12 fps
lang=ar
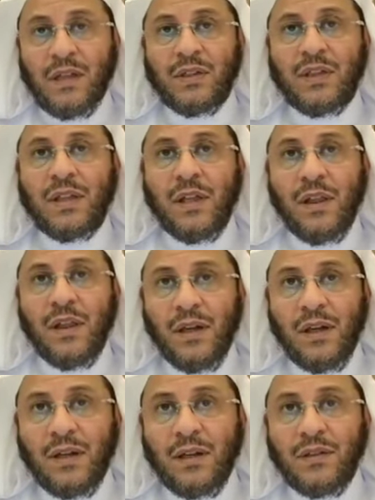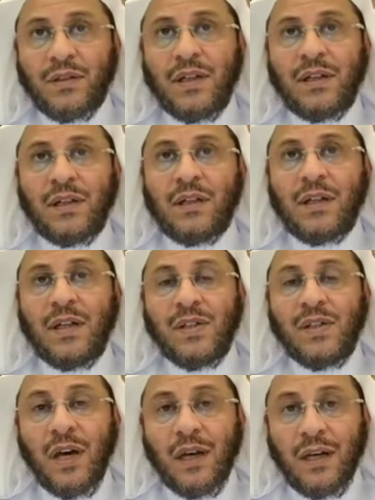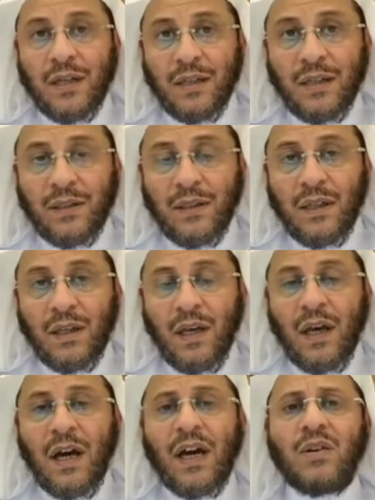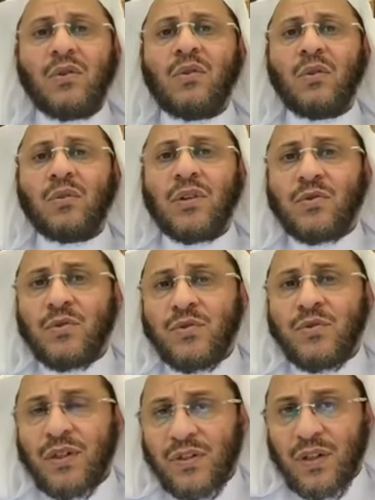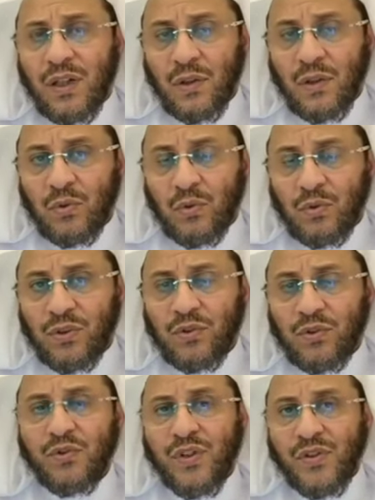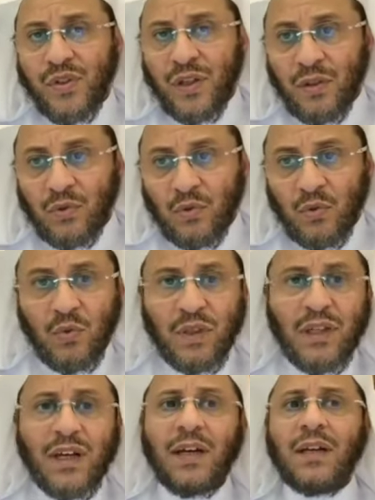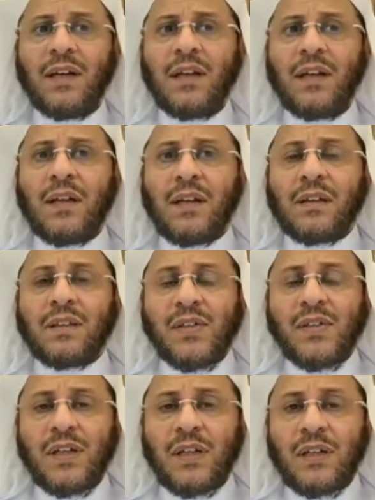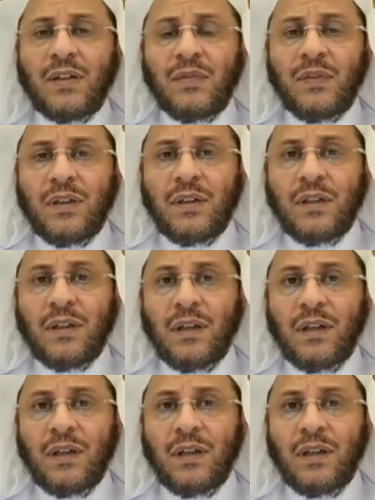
شعر الظهر شعر الساقين هذا كله يجوز إزالته يجوز إزالته ولا يصح في